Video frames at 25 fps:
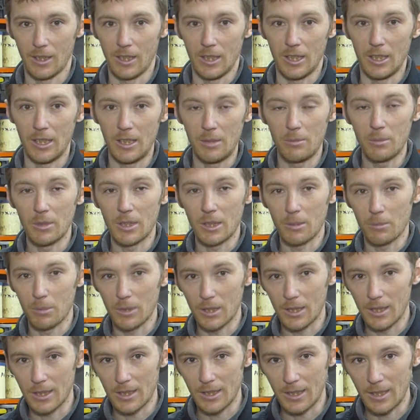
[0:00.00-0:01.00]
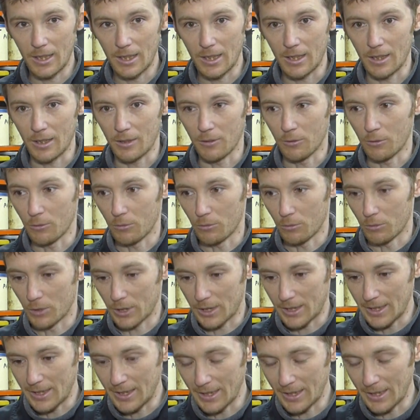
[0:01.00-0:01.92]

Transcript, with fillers: И именно благодаря вот